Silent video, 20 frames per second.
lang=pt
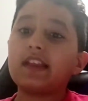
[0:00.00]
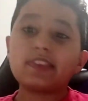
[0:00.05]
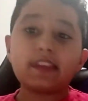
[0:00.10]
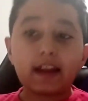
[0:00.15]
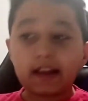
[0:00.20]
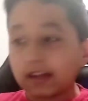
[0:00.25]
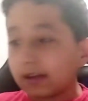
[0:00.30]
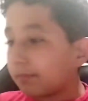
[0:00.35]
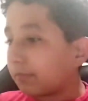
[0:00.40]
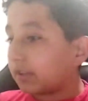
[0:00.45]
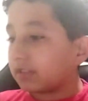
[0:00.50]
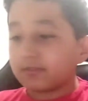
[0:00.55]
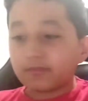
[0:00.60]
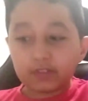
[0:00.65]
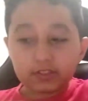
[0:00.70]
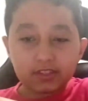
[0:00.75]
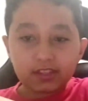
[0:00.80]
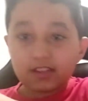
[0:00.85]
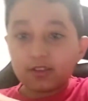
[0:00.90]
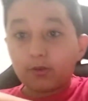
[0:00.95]
já tá acabando.
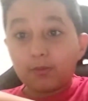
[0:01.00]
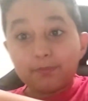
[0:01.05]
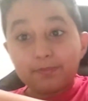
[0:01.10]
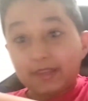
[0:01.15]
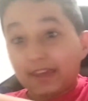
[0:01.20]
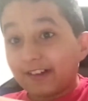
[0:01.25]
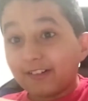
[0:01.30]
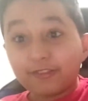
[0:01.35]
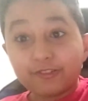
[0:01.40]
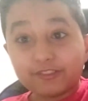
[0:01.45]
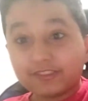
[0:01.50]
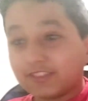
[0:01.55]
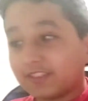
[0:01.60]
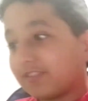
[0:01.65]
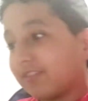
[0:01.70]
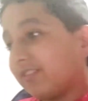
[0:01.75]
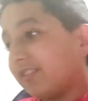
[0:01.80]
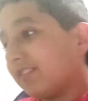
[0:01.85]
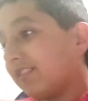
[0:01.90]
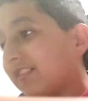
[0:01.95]
vou ter que comprar
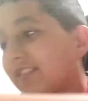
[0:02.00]
outro.